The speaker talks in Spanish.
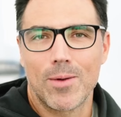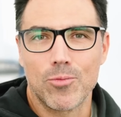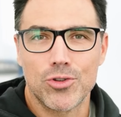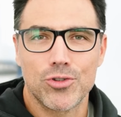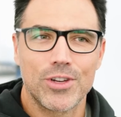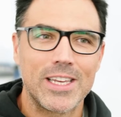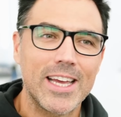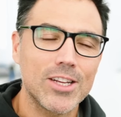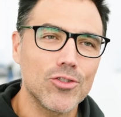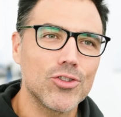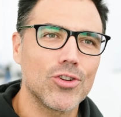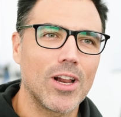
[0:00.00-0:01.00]
mucho. Y ahí es
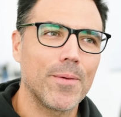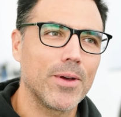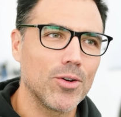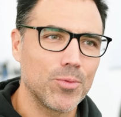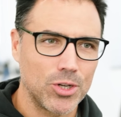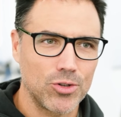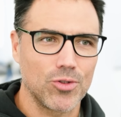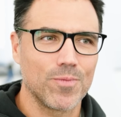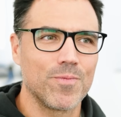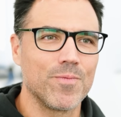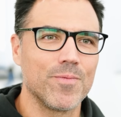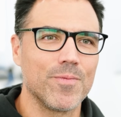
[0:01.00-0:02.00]
donde yo la veo, pues eso,
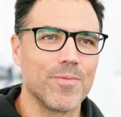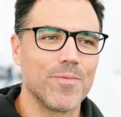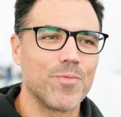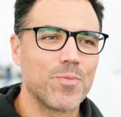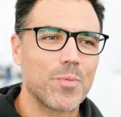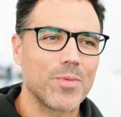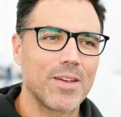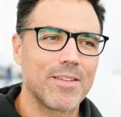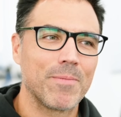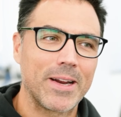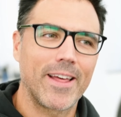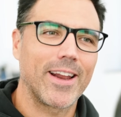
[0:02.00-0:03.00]
mm,
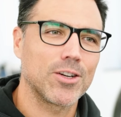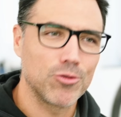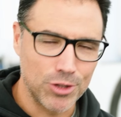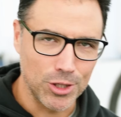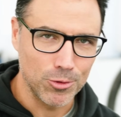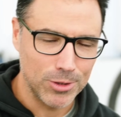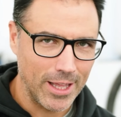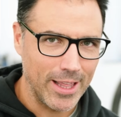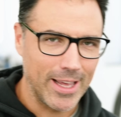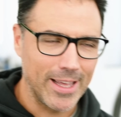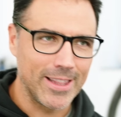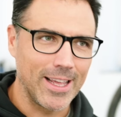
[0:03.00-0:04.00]
verdadera sustituta
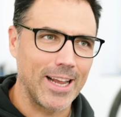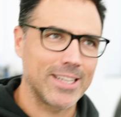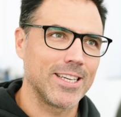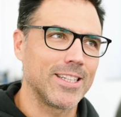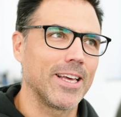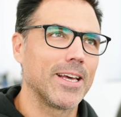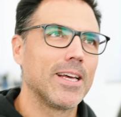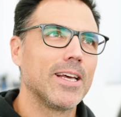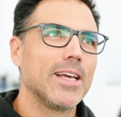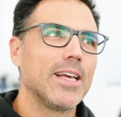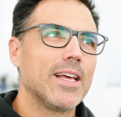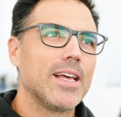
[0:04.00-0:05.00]
del HT.
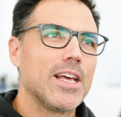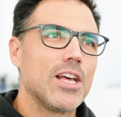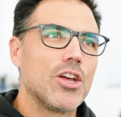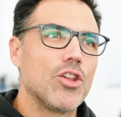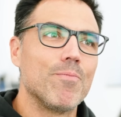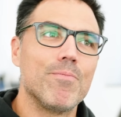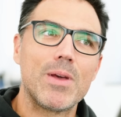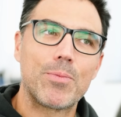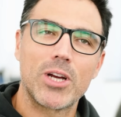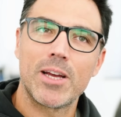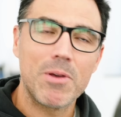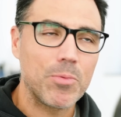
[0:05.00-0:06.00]

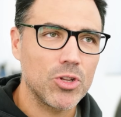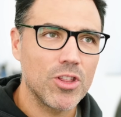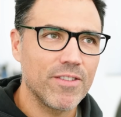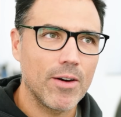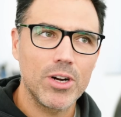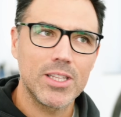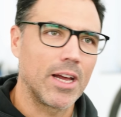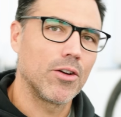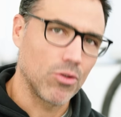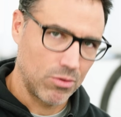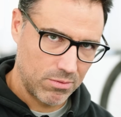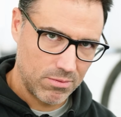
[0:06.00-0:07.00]
¿Es mi posición favorita?
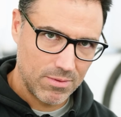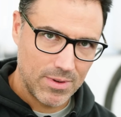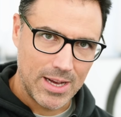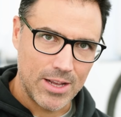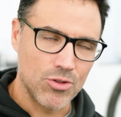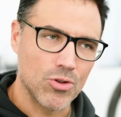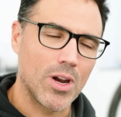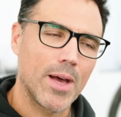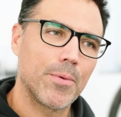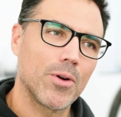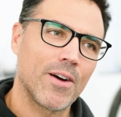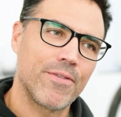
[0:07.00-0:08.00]
No. Yo
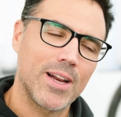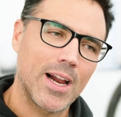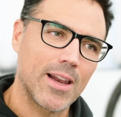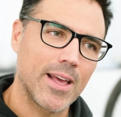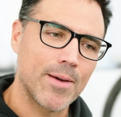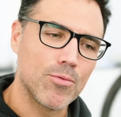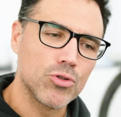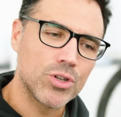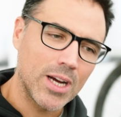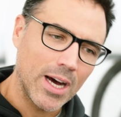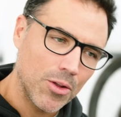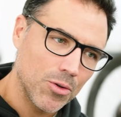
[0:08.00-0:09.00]
al final he
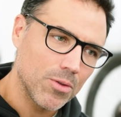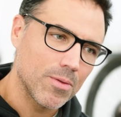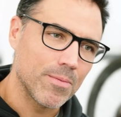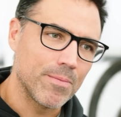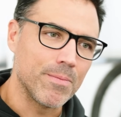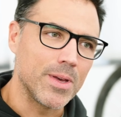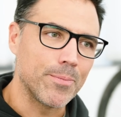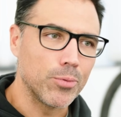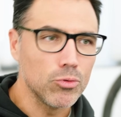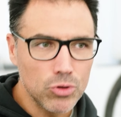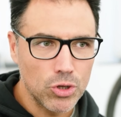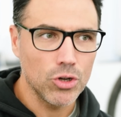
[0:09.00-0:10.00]
buscado mi
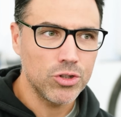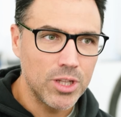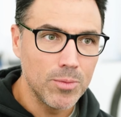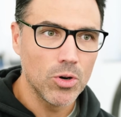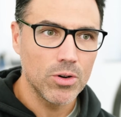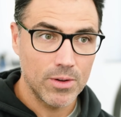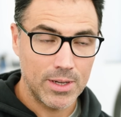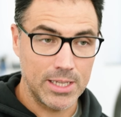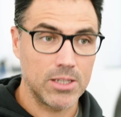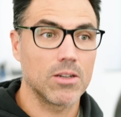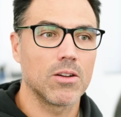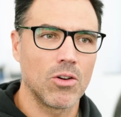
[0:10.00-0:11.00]
punto óptimo, que
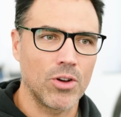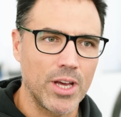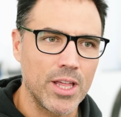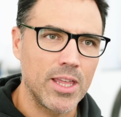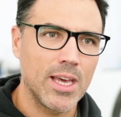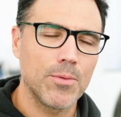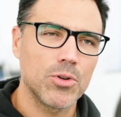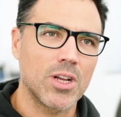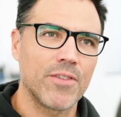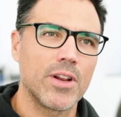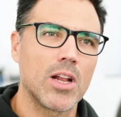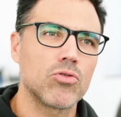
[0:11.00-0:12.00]
es lo que decíamos, que
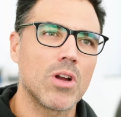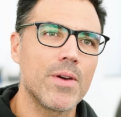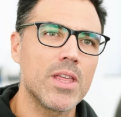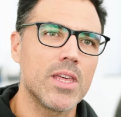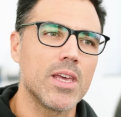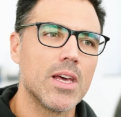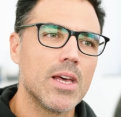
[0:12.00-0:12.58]
al final es una bici,